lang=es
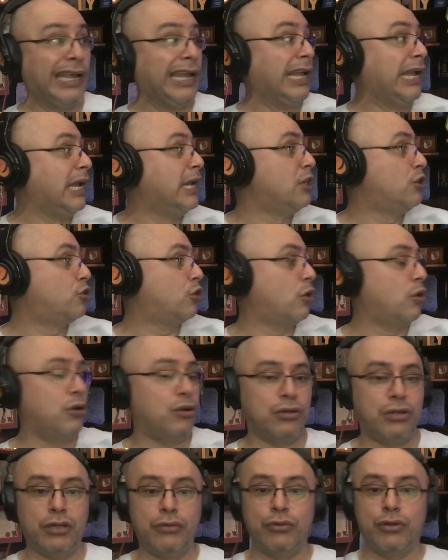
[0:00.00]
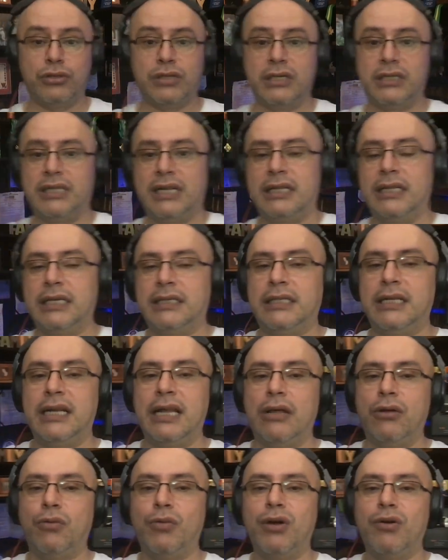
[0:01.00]
en todos los libros que están de este
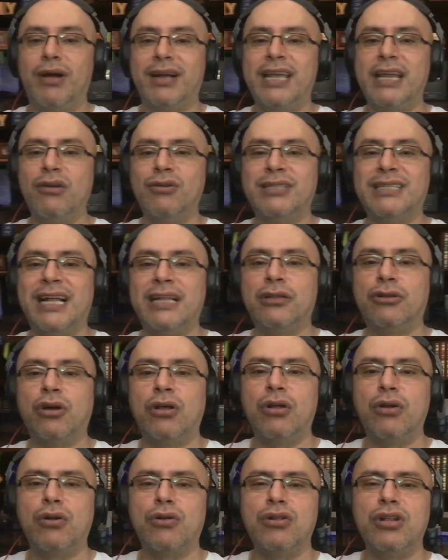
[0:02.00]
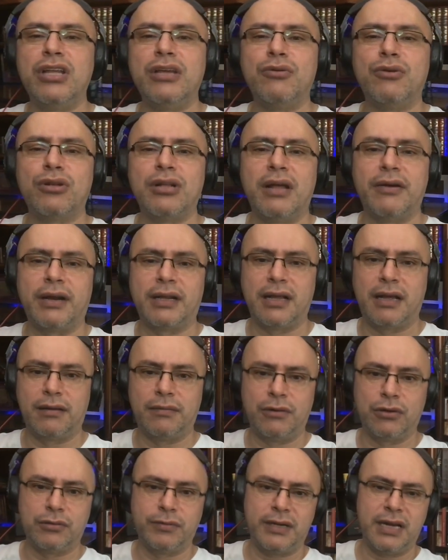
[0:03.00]
lado, bueno, aquí no están todos los libros, la verdad,
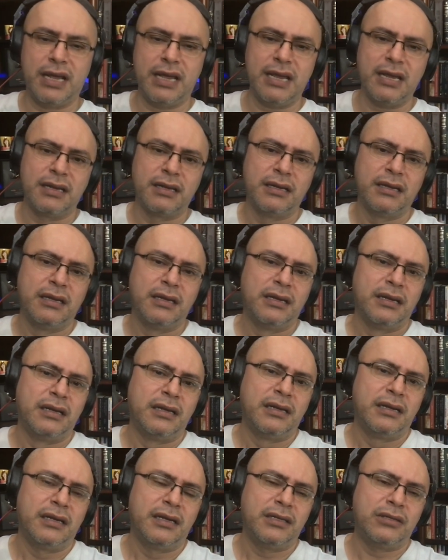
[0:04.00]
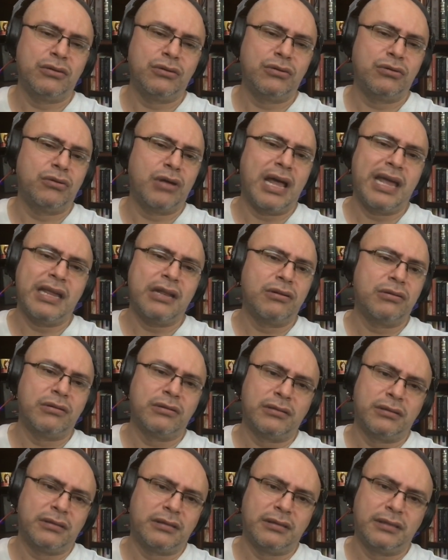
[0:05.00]
¿los ven ahí? Eso no, ahí no
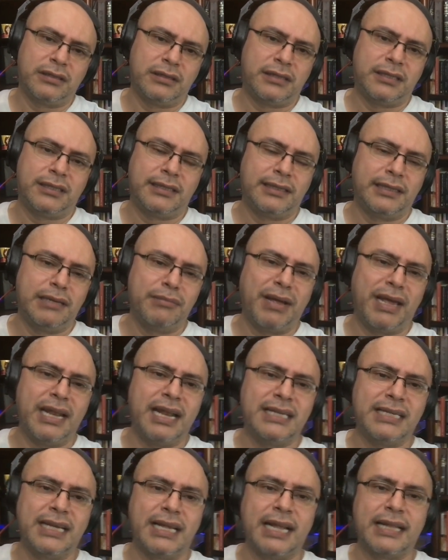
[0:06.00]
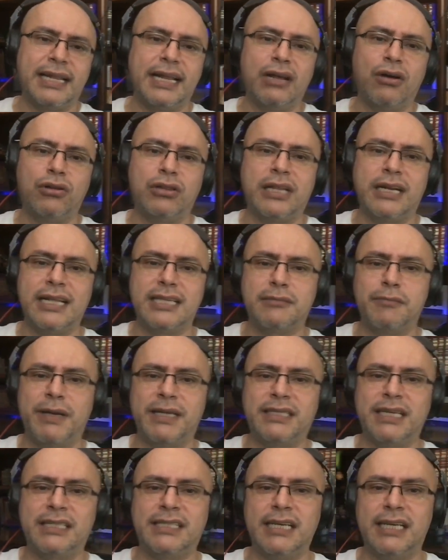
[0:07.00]
es, Imagínense que tengo tres
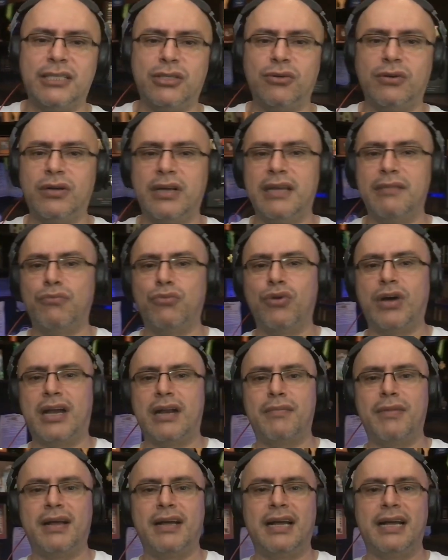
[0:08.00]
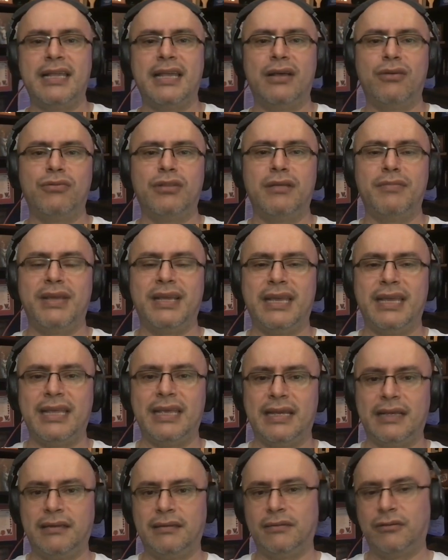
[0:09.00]
veces eso en Bucaramanga, allá donde me
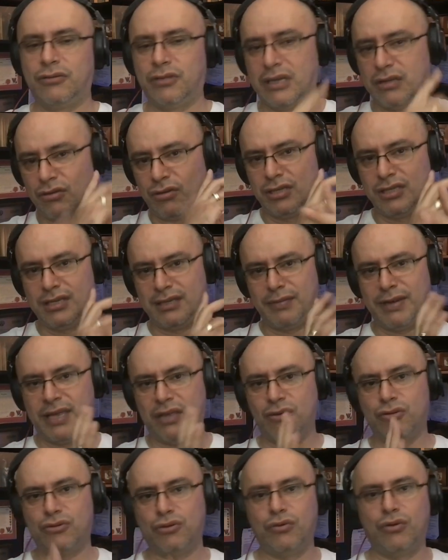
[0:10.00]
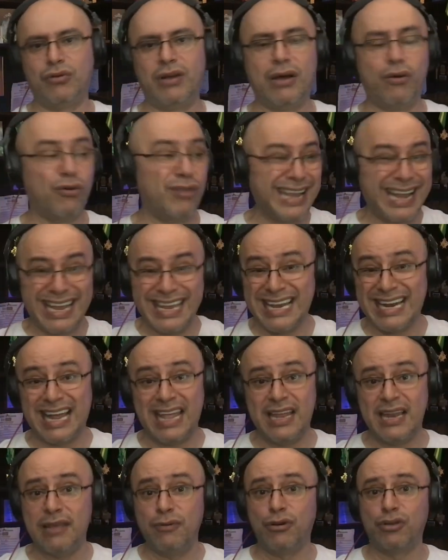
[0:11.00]
quedé. O sea, donde se me quedó todo. La bodega llena
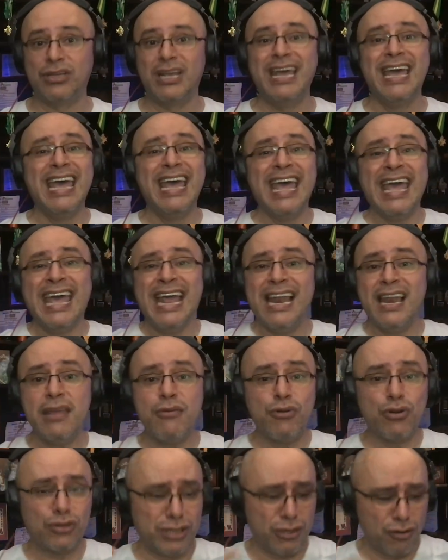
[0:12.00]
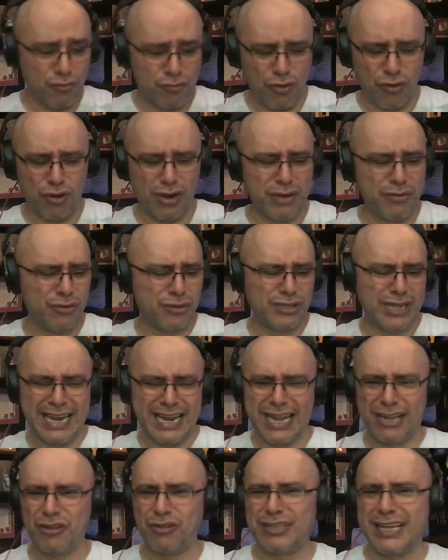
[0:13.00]
de libros. Libros de humor, libros de
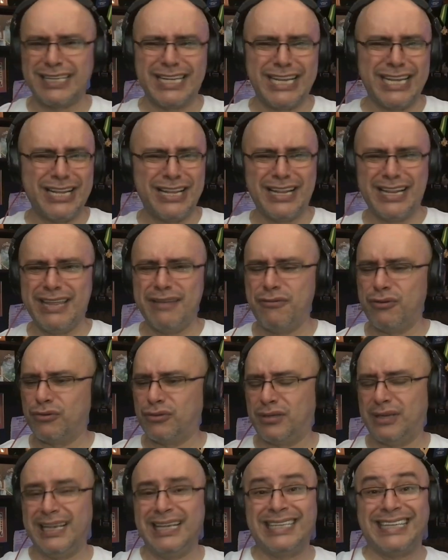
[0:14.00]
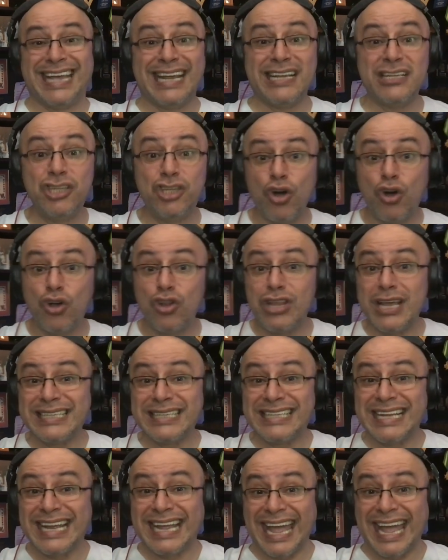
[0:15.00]
anécdotas, libros. Es que yo
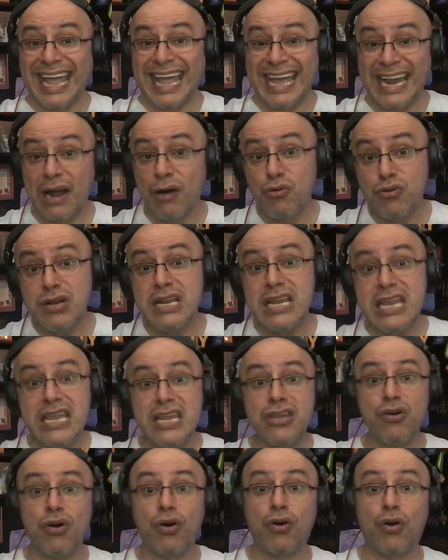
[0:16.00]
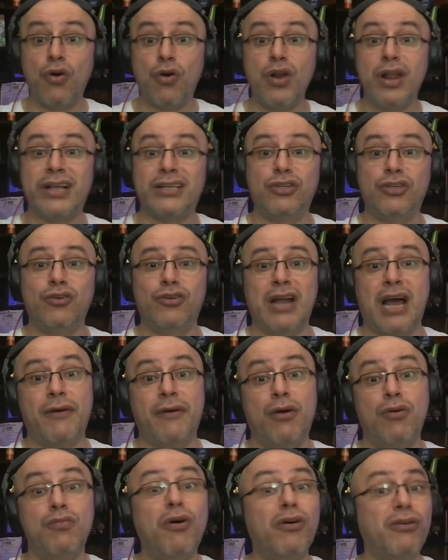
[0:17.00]
desde que era un niño
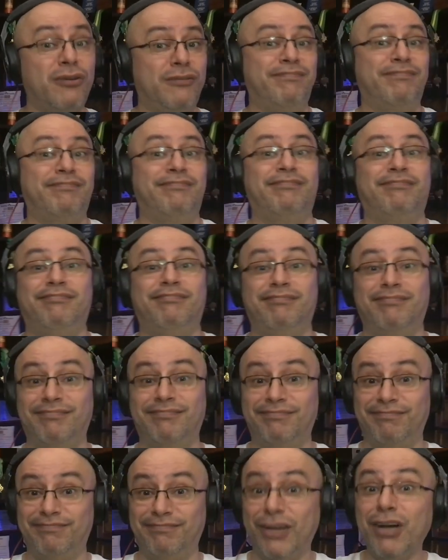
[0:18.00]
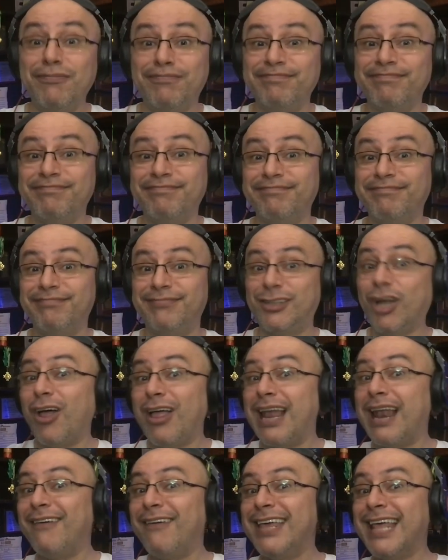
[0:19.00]
coleccionaba humor. ¿Vio?
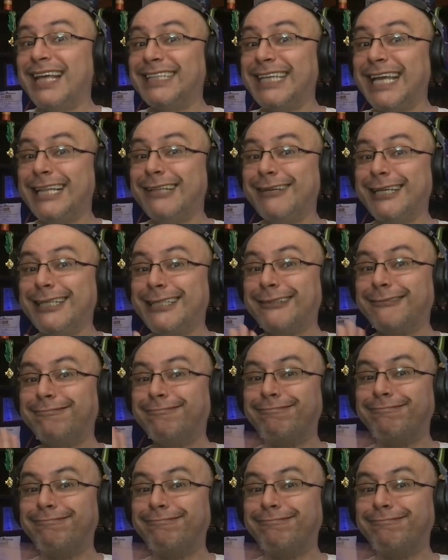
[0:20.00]
Toda la vida haciendo esto.